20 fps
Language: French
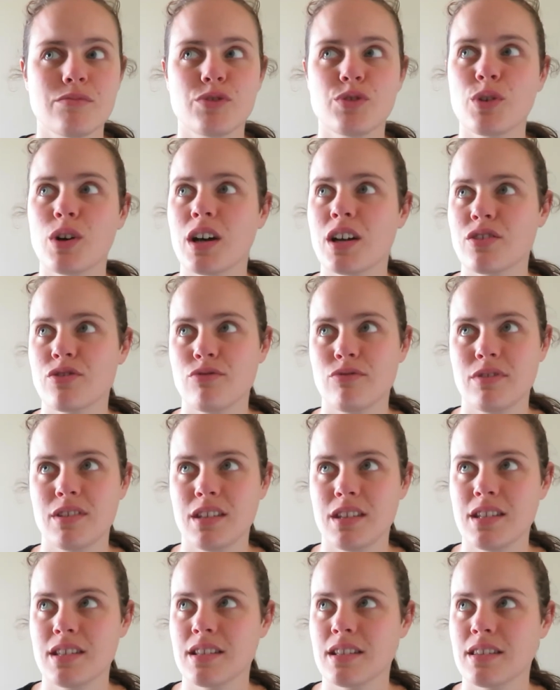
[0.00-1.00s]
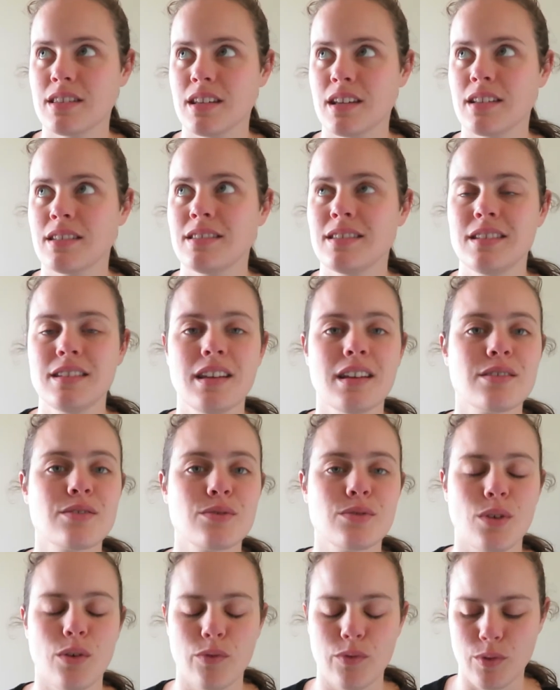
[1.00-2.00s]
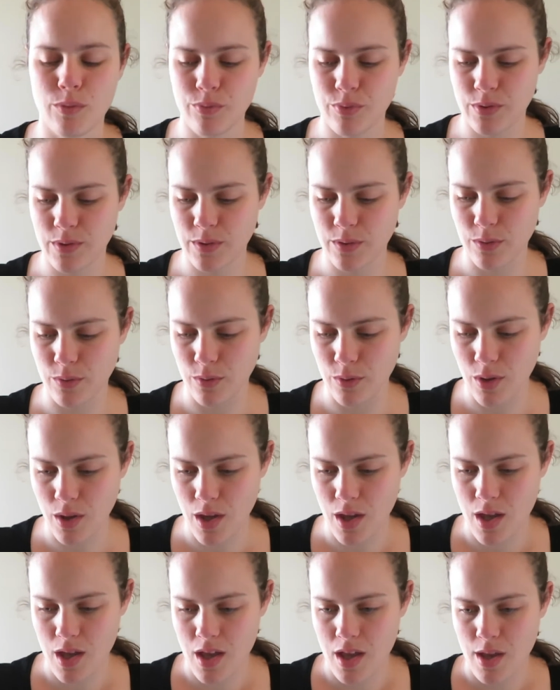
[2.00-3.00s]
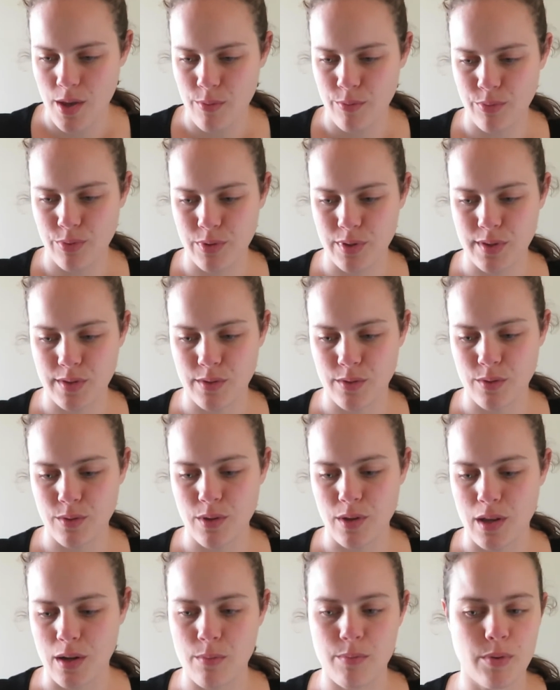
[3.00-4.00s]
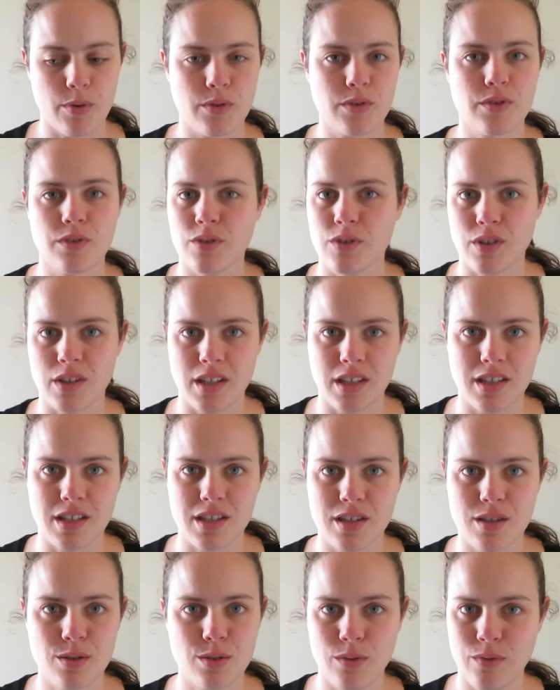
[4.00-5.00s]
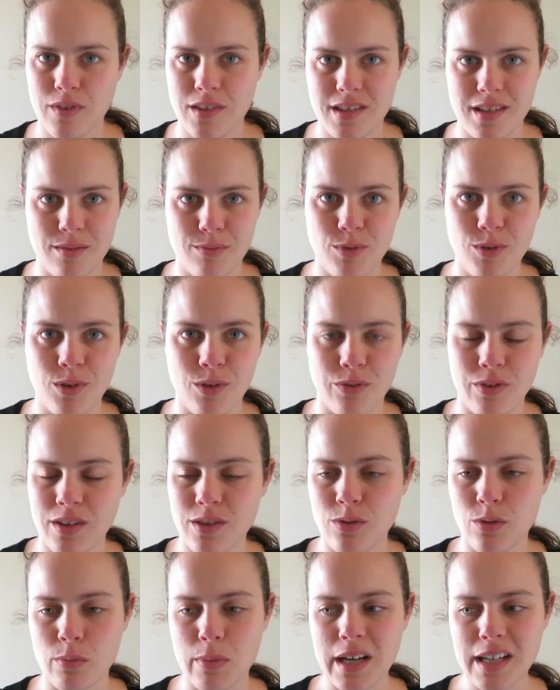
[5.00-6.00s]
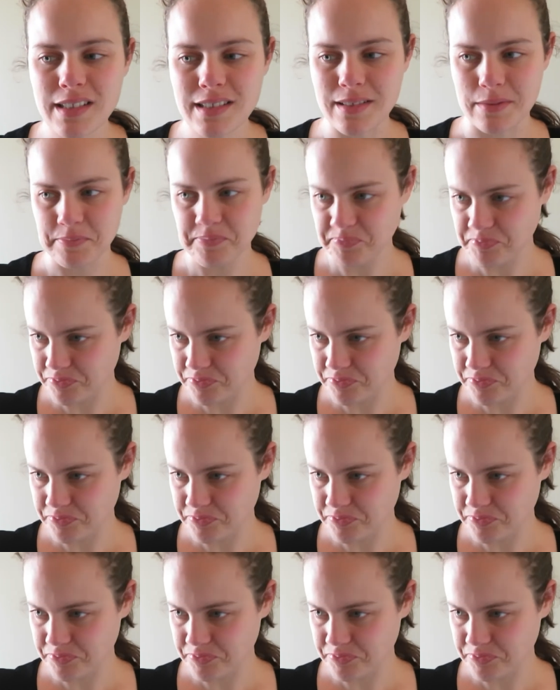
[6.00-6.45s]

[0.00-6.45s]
de rajouter des interdits à son enfant puisque puisqu'elle pense qu'il y en a déjà suffisamment en fait de base.